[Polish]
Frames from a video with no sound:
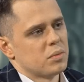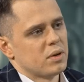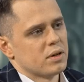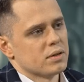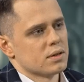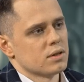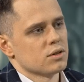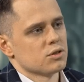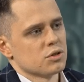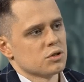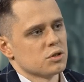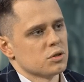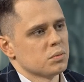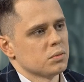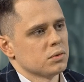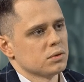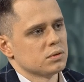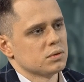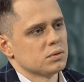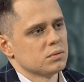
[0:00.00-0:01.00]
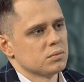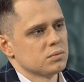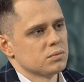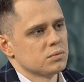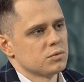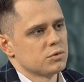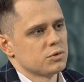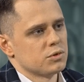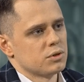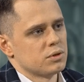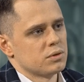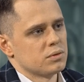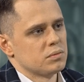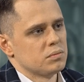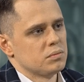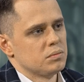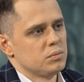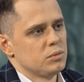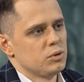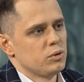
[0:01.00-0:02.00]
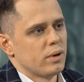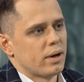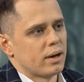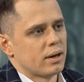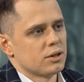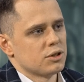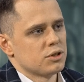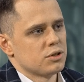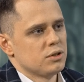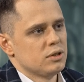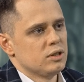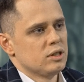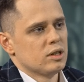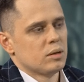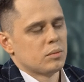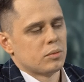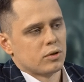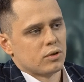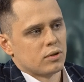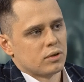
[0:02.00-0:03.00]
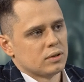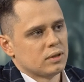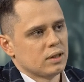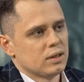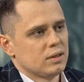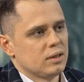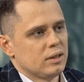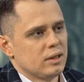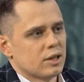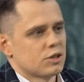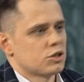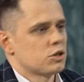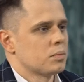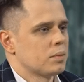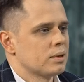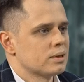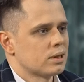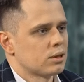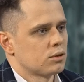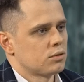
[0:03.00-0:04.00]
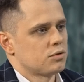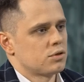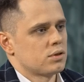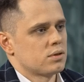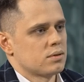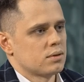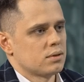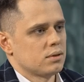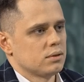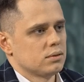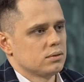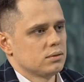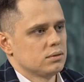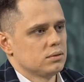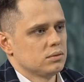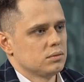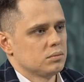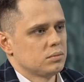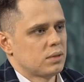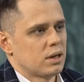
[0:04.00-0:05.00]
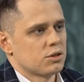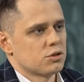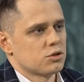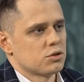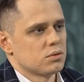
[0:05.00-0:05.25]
pańskie życie po tym? Czy były jakieś inne priorytety? Inaczej pan na to wszystko patrzył?